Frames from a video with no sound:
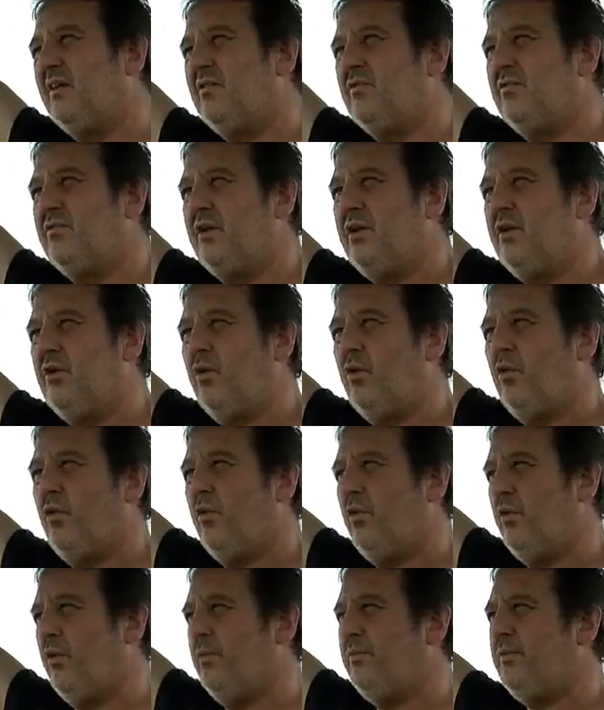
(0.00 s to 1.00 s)
est
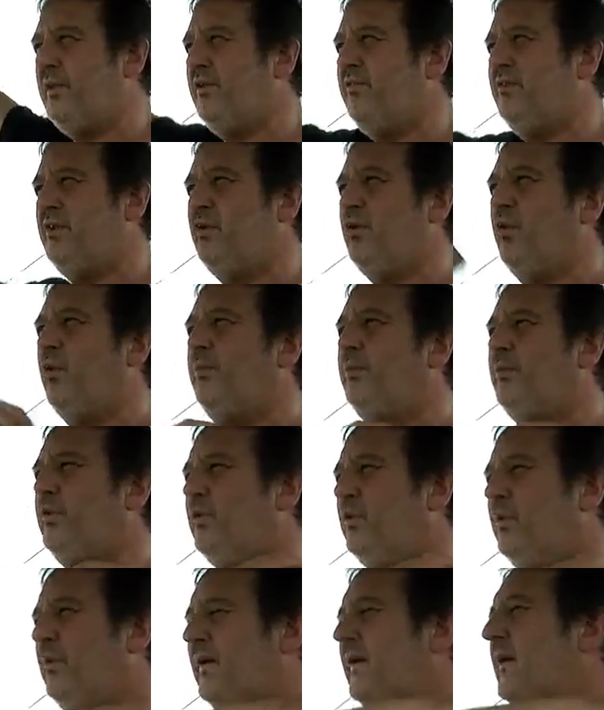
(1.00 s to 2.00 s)
vigneron, un petit vigneron
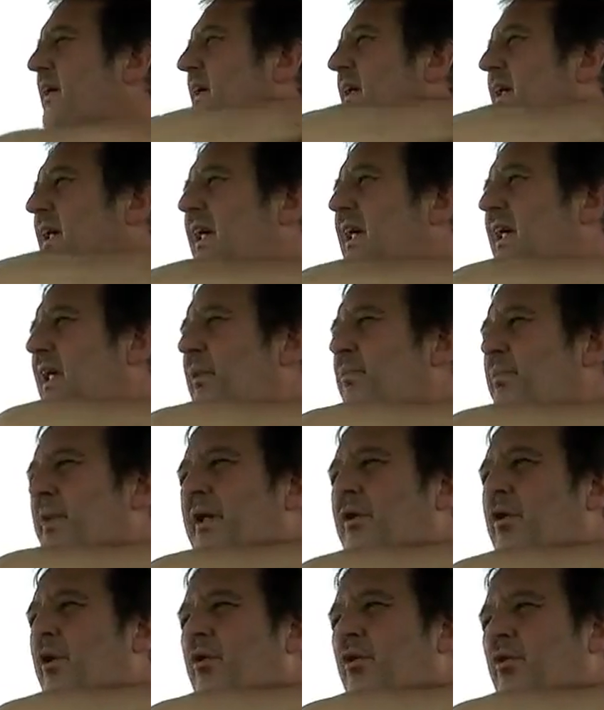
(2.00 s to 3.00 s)
bio, qui est
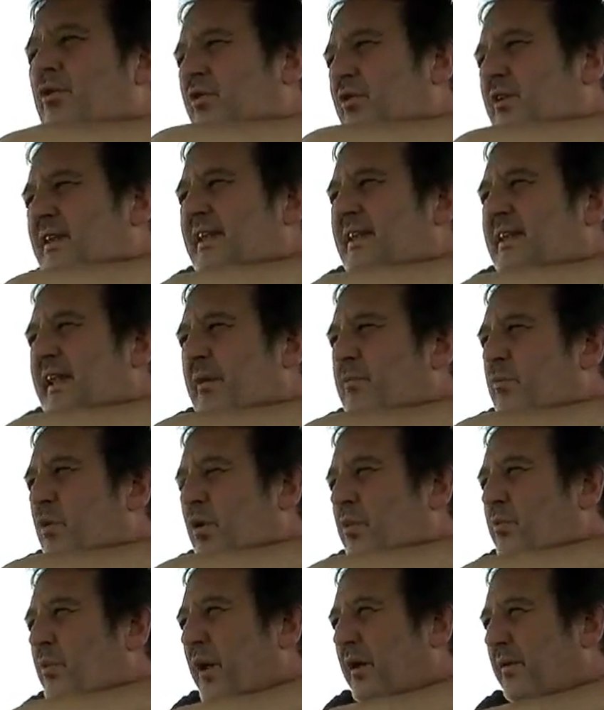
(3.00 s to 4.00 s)
équipé d'un autre système
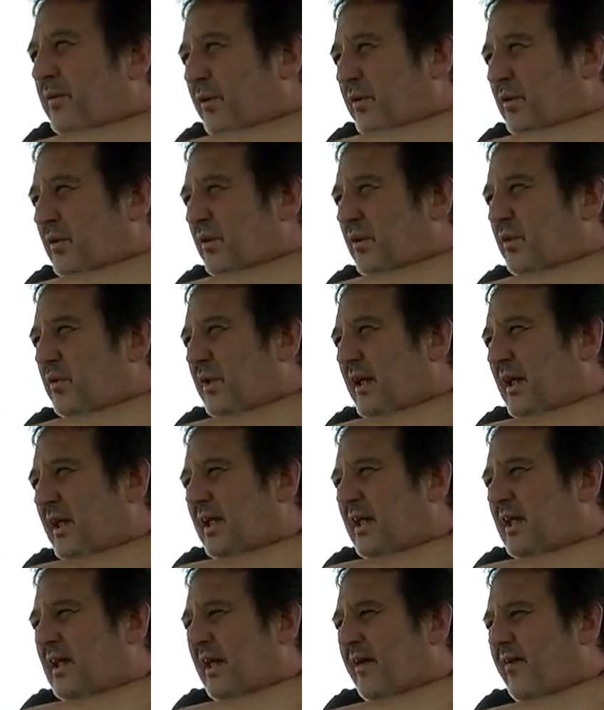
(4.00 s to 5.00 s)
que moi, donc lui qui
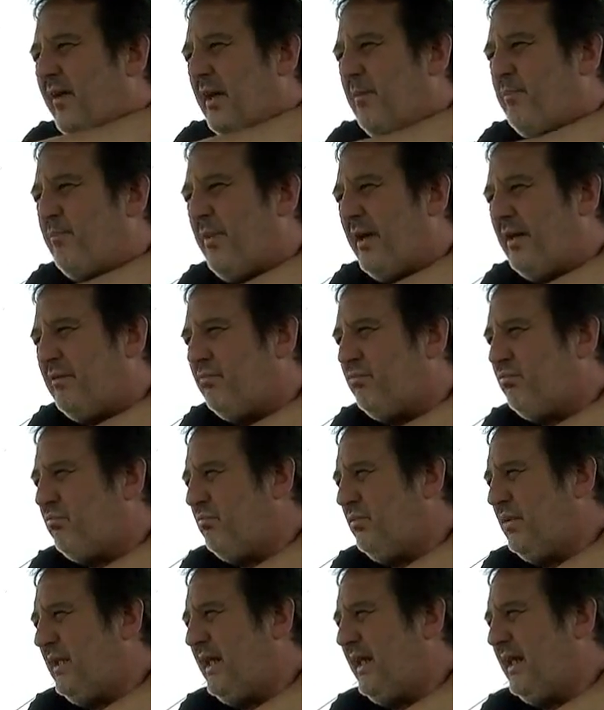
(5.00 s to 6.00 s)
ne travaille pas
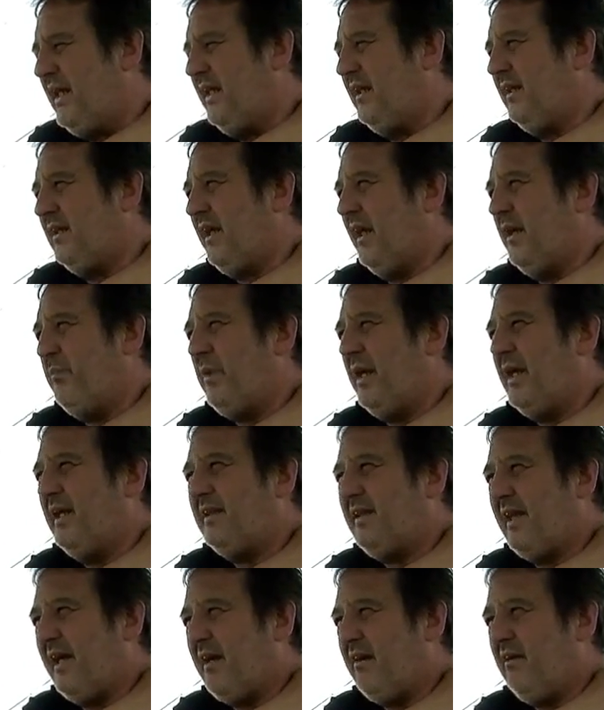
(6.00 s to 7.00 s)
sous les, travaille pas la
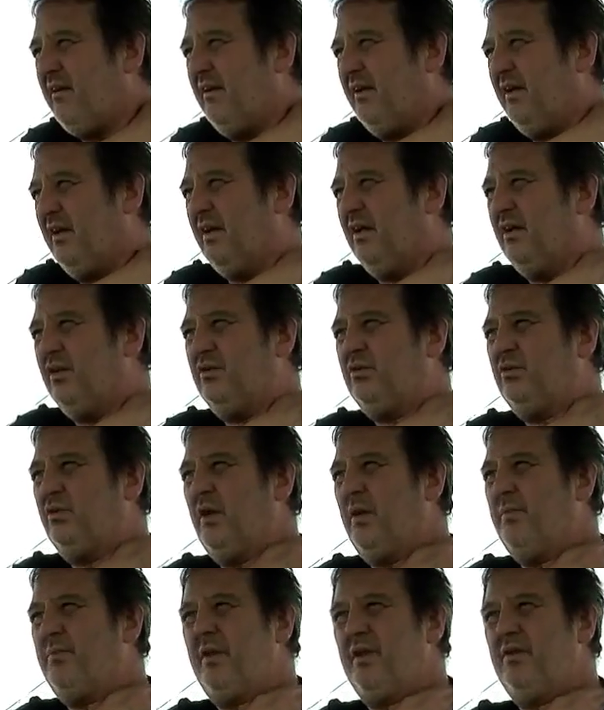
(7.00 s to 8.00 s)
terre, sous
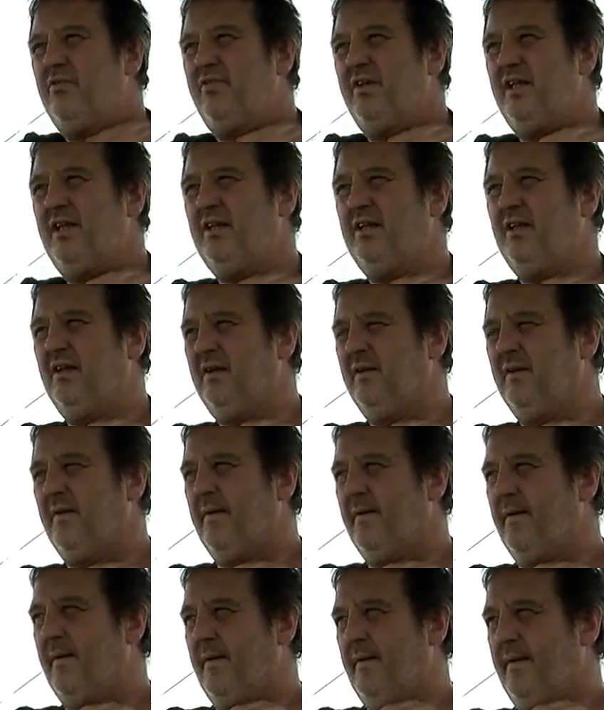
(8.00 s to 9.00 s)
les pieds de vigne.
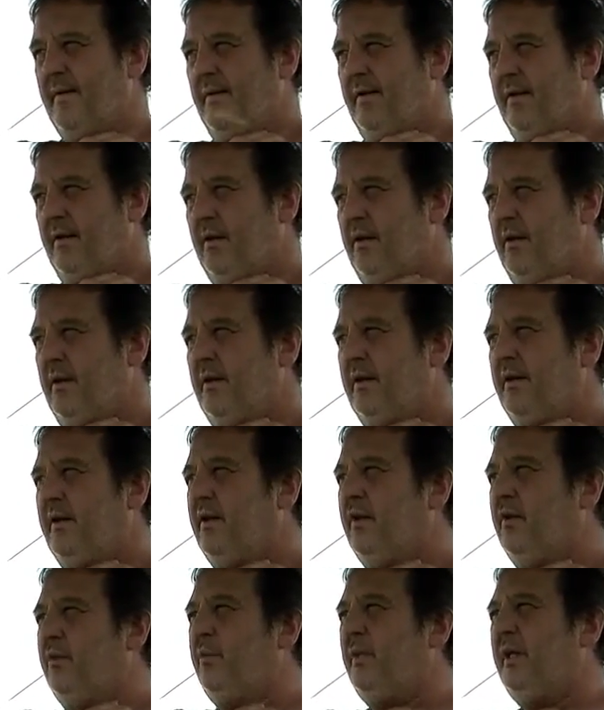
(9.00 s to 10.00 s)

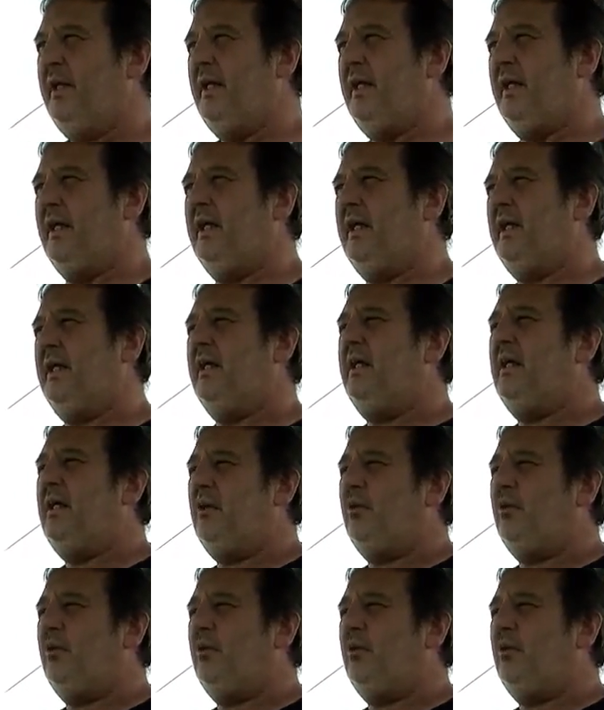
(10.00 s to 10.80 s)
lui, il